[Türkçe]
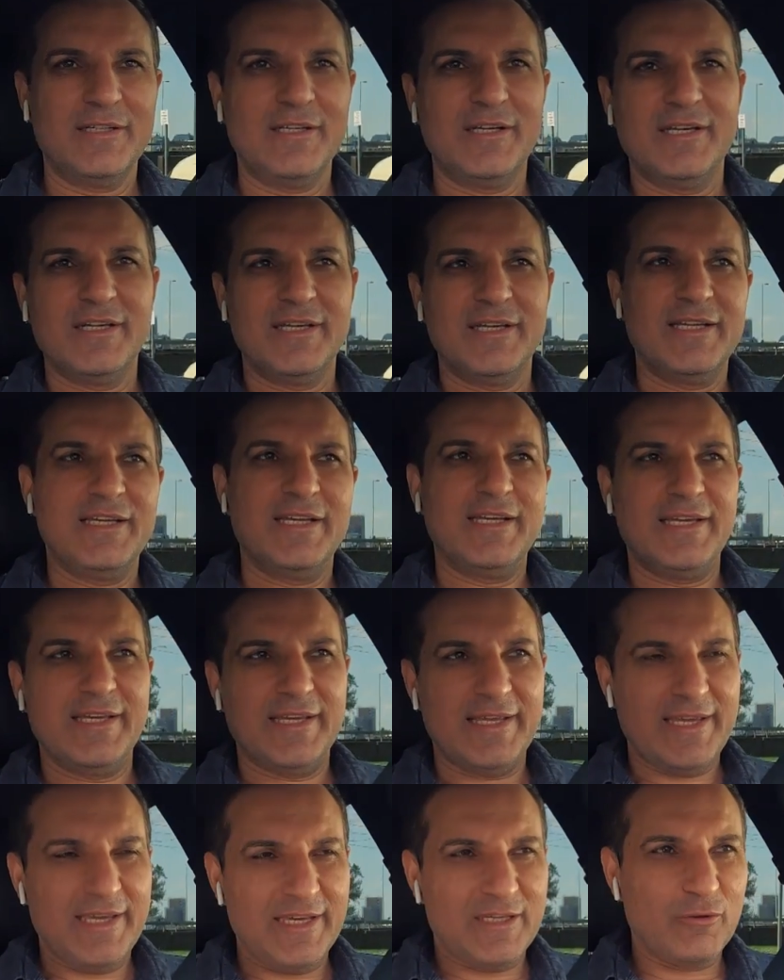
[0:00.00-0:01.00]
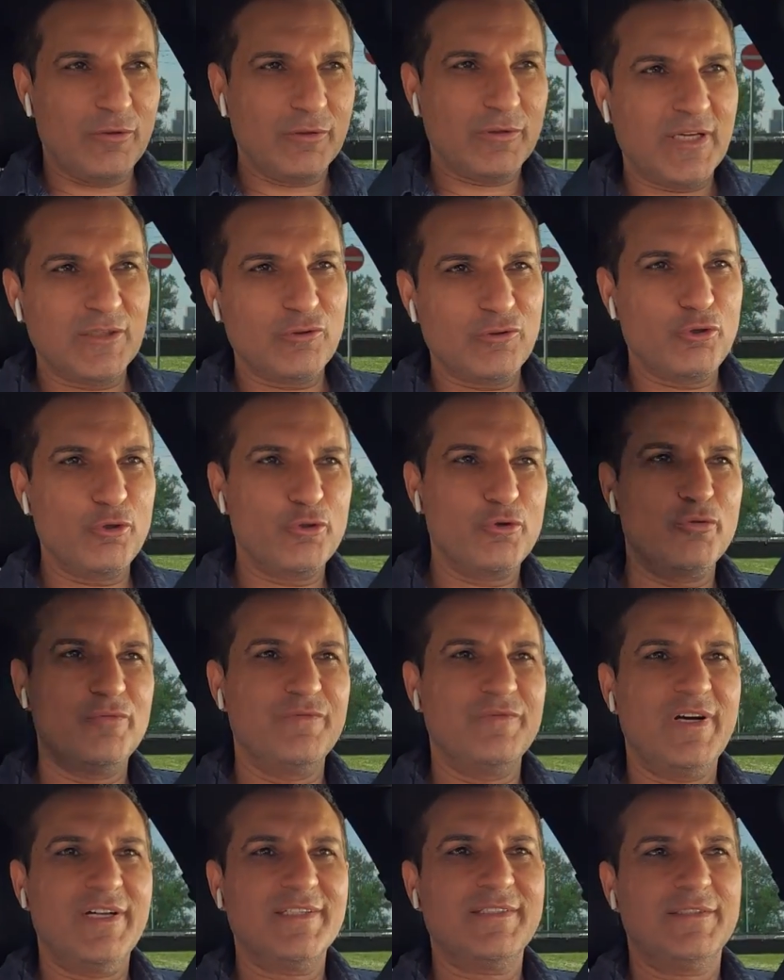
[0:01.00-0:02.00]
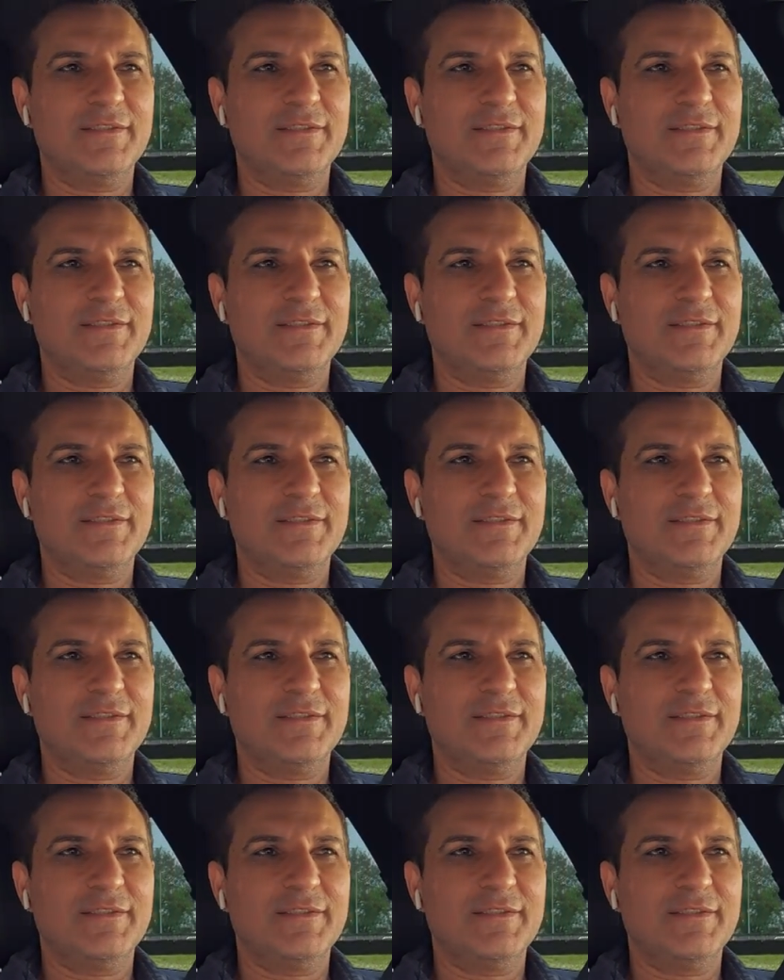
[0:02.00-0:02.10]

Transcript: Evet abi. Eko kaç çocuğun var?